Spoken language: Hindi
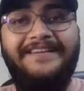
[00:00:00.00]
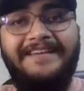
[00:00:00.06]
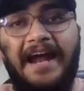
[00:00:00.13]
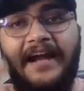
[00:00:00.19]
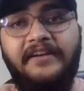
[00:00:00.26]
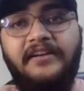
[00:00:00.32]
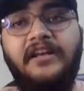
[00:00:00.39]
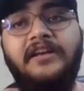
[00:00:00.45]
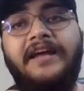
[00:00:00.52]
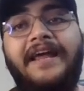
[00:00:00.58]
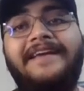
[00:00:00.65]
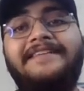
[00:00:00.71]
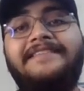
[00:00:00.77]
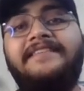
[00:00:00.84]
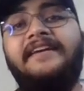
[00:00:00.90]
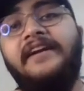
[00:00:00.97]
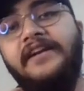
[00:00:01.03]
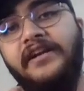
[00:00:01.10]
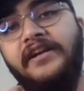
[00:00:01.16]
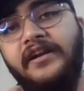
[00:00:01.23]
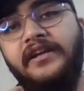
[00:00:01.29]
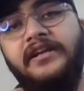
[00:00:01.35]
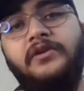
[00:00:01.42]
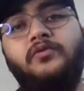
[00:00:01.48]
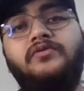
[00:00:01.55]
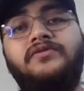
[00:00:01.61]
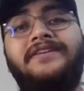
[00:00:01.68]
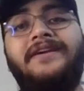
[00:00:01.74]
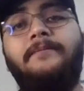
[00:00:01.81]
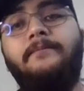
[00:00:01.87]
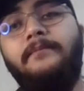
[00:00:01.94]
कैटल का एक सेकेंडरी
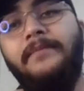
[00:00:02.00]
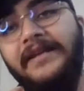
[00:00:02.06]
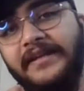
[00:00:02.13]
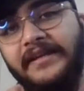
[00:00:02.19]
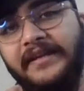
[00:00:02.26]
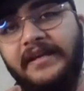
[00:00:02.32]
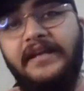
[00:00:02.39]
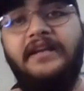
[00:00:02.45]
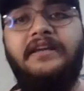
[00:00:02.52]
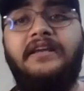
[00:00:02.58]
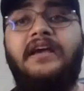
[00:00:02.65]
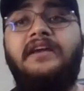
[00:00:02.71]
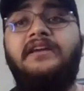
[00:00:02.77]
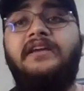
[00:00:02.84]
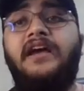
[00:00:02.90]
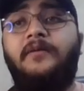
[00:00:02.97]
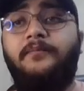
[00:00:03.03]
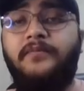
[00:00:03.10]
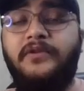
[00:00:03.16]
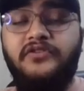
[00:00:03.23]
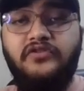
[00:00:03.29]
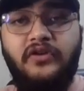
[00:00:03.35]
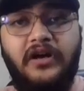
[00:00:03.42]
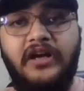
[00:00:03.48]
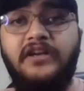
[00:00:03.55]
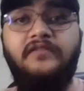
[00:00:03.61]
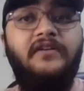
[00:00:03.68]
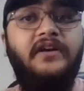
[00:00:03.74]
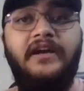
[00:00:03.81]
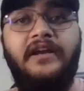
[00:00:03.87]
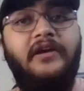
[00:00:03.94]
यूज है मिल्क के लिए या अपने जो हल
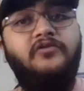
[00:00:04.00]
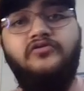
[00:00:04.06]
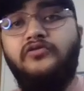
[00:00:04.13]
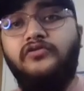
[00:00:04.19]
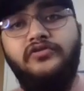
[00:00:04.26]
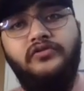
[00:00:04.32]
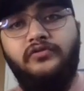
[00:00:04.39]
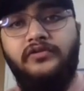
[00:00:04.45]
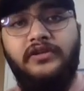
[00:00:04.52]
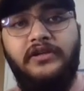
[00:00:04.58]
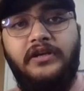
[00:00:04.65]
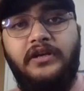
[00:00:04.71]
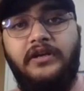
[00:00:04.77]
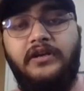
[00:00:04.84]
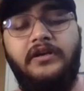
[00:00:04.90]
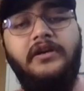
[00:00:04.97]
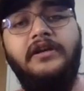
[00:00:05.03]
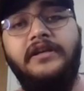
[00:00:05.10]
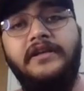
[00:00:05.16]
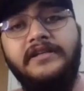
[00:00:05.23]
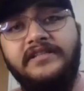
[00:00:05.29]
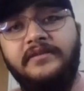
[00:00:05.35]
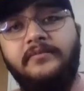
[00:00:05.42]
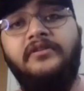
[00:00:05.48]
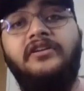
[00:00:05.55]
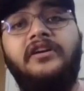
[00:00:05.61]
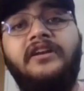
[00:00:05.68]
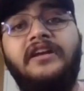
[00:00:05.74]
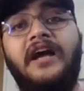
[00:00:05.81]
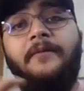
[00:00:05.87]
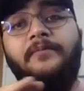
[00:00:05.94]
वगैरह है उसको जोतने के लिए
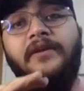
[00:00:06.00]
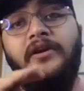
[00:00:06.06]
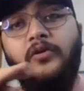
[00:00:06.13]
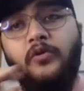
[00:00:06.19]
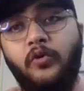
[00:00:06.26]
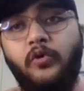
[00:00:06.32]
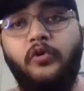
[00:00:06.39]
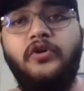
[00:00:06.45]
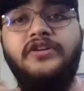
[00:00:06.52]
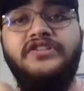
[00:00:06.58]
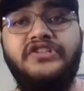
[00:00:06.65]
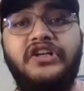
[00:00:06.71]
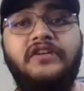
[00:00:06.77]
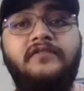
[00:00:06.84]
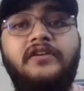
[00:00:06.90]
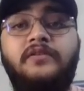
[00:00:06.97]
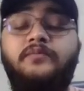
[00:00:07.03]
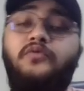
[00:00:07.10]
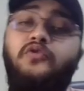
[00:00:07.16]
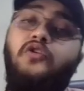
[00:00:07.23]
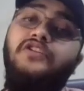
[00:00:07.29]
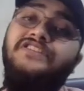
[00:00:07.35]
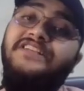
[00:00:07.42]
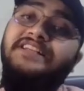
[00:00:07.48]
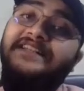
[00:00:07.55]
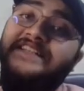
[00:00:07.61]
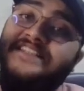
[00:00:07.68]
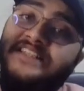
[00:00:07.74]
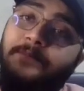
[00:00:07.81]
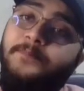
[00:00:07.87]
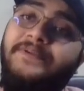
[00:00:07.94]
सिमिलरली आपके गोल्ड सिल्वर ब्रॉन्ज इन
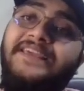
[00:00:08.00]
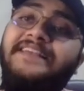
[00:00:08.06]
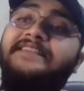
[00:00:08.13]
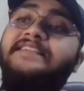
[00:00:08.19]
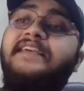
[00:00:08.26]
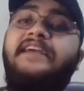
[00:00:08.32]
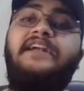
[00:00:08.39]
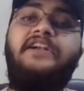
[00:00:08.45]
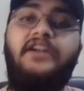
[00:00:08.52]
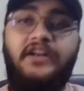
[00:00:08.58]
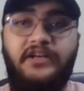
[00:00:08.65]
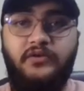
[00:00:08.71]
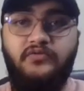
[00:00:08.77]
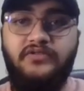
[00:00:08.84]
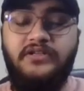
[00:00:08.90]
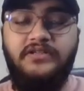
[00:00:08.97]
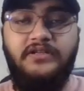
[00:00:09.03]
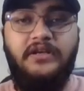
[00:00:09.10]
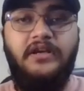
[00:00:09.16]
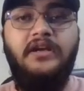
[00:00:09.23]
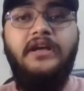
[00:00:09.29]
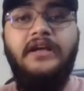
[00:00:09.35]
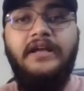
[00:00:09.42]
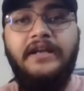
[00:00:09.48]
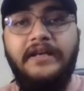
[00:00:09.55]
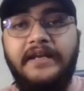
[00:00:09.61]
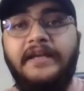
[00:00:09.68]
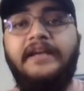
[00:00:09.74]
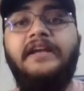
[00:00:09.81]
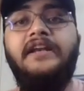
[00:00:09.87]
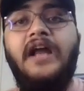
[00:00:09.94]
सबके सेकेंडरी यूजेस हैं
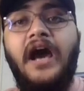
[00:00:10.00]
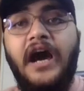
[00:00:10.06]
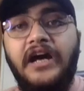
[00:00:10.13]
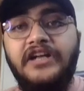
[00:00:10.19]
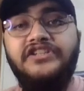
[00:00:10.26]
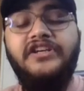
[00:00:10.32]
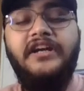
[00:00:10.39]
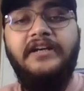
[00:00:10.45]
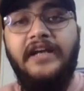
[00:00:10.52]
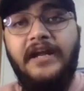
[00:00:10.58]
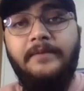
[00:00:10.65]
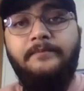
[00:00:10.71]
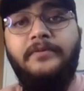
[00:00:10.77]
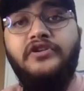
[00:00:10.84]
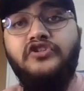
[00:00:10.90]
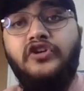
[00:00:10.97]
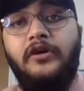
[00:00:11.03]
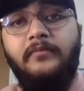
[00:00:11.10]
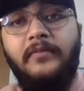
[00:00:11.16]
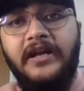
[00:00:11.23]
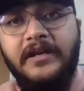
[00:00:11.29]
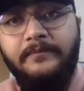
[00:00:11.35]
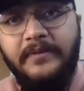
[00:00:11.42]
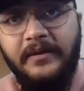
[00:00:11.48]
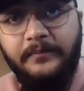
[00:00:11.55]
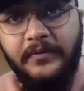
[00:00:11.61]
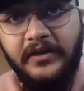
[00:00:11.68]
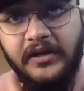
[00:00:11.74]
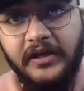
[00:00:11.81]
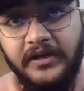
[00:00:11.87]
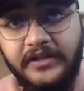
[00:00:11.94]
लेकिन आज के टाइम पर जो हमारी
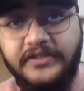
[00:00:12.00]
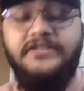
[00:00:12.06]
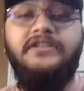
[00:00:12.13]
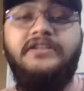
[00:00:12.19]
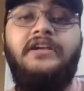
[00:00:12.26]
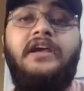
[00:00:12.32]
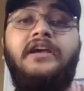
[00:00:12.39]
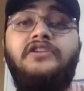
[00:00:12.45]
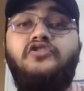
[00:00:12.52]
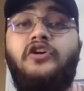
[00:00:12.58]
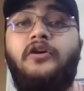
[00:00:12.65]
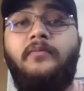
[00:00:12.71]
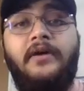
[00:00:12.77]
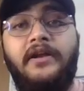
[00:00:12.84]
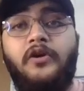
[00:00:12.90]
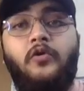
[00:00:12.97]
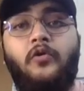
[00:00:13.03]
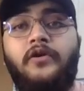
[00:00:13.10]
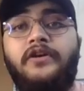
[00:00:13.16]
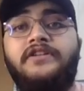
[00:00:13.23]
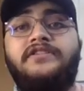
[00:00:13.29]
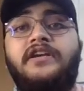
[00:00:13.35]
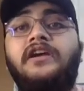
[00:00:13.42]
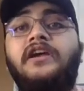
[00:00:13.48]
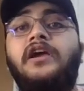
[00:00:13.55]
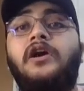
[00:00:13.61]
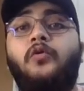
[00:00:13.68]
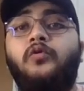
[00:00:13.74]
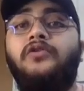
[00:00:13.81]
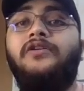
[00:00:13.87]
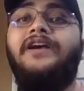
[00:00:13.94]
पेपर करेंसी है जो हमारे कॉइन्स हैं
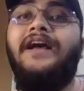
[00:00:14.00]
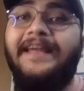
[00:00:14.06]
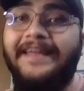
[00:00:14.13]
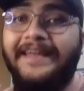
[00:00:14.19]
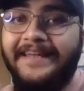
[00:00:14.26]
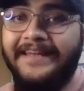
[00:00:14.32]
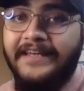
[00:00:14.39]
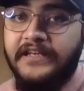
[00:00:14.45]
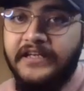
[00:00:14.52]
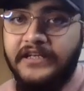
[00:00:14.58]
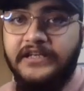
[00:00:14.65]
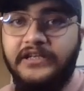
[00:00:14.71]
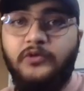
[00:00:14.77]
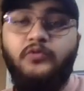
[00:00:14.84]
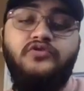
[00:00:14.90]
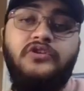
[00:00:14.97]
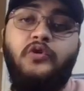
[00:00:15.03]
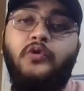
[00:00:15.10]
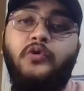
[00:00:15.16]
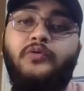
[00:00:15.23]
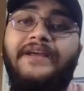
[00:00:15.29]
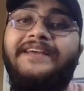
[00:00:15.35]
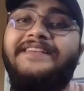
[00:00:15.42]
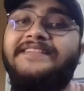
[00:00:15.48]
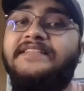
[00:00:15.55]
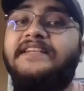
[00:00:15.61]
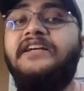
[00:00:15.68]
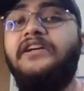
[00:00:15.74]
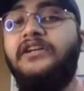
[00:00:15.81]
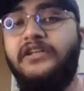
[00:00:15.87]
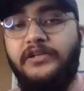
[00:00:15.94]
उनका एक ही यूज है उनका एक
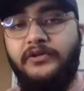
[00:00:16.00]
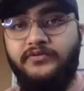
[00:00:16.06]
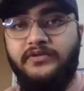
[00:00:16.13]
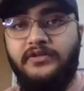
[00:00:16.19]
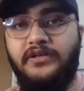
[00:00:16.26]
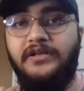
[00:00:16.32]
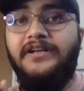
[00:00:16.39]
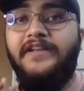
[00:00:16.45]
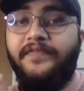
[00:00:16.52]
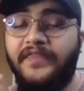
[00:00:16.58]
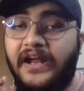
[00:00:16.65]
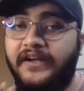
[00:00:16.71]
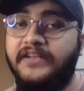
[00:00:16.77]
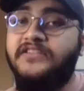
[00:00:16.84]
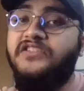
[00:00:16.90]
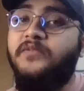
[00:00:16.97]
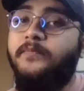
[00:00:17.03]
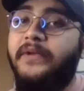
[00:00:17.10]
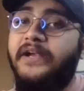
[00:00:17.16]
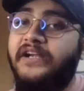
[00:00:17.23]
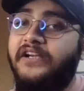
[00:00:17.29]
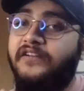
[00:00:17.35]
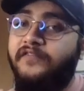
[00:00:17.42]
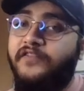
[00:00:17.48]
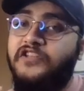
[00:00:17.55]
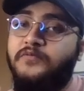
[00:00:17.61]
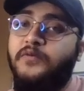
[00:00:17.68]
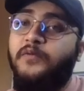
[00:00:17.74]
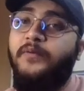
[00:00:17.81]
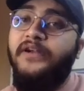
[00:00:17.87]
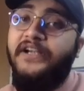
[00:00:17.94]
सिंगल यूज है दैट इज द मेन डिफरेंस
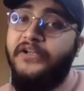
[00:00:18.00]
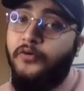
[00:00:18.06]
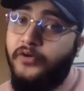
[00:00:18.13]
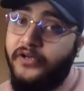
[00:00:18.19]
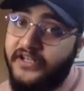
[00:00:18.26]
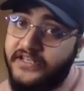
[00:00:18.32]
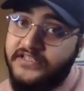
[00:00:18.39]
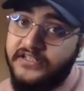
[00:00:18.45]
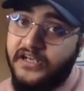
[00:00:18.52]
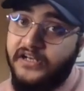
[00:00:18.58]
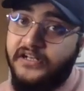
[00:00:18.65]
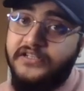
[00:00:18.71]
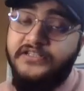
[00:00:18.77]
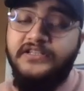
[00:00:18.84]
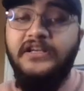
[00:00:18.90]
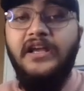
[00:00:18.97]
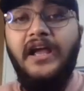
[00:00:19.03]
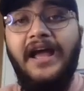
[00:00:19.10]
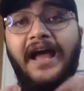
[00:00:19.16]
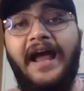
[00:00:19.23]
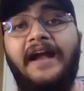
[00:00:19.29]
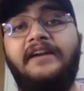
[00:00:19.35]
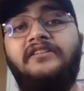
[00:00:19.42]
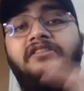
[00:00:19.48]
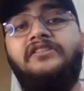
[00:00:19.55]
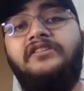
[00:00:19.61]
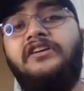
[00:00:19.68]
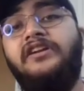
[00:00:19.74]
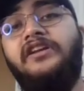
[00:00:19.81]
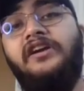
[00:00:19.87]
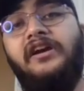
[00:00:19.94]
बिटवीन टूडेज करेंसी एंड द
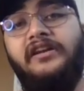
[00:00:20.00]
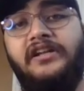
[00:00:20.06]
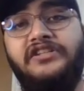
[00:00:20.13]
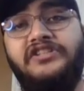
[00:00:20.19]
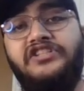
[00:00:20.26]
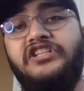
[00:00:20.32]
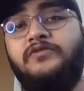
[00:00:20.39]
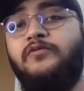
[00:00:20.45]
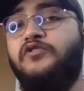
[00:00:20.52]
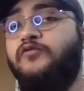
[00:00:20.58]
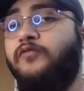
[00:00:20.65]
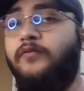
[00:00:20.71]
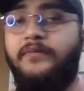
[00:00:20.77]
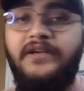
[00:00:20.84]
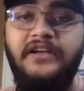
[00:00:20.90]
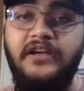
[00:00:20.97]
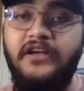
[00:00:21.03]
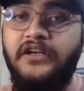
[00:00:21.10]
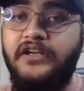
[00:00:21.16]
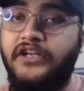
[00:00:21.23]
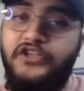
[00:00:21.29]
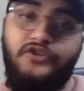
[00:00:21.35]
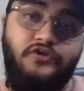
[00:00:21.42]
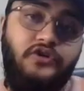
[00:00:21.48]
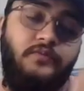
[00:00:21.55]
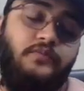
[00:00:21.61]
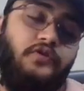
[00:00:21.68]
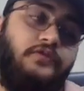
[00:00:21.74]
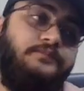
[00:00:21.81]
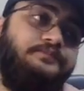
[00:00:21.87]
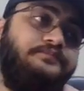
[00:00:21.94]
अर्लियर करेंसीज विच वो बींग इशूड
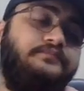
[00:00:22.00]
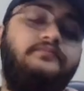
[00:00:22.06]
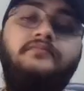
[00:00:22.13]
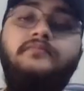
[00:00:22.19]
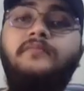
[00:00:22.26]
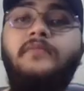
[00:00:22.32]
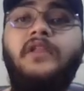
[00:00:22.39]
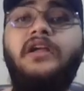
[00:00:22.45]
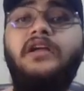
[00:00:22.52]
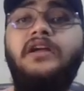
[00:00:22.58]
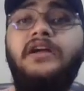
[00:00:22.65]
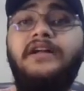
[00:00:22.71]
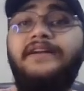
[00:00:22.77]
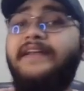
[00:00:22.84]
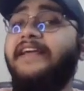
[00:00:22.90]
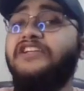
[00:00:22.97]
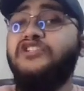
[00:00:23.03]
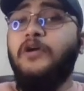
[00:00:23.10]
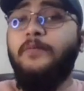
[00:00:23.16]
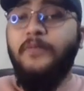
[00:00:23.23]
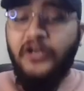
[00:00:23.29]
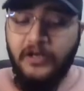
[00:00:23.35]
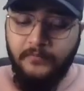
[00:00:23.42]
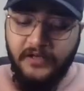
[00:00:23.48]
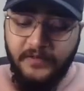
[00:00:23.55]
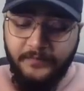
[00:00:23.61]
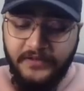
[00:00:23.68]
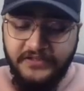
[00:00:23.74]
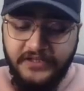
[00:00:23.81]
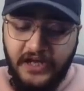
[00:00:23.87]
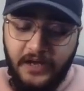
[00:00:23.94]
अपॉन नेक्स्ट टॉपिक हमारे
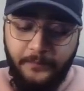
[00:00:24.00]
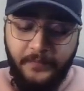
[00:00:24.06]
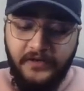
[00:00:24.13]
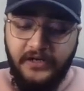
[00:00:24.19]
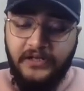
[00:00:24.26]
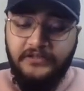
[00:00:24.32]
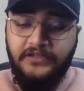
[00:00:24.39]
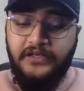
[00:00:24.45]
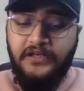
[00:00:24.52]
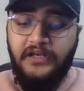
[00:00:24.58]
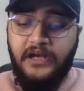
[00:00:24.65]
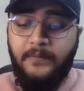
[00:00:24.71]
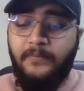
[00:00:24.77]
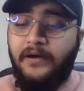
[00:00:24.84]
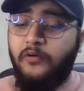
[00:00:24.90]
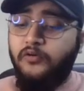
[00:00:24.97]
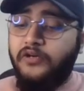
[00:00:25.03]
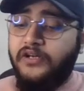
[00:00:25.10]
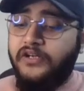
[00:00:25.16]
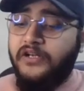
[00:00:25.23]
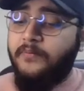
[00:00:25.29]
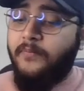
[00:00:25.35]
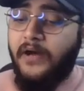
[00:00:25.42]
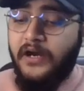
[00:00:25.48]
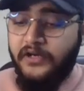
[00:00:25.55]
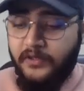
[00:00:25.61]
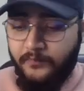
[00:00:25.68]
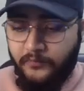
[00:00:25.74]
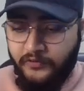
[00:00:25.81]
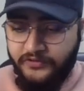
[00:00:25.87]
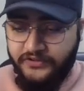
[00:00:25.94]
पास यहाँ पर आता है अबाउट डिमांड
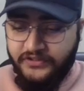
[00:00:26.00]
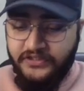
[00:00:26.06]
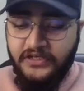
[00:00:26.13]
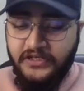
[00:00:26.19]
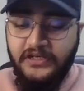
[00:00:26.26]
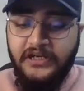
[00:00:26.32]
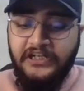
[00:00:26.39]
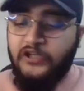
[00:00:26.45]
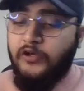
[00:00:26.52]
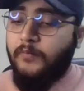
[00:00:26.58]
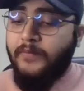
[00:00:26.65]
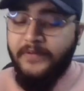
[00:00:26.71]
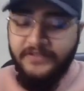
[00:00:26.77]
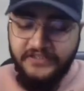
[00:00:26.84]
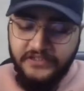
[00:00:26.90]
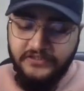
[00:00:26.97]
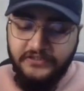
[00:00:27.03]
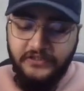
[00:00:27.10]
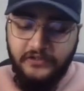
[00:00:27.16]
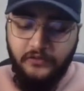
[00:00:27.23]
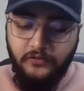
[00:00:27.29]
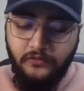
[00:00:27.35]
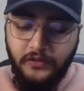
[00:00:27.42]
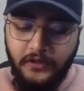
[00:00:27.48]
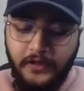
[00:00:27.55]
डिपॉजिट ना अब एक चीज देखो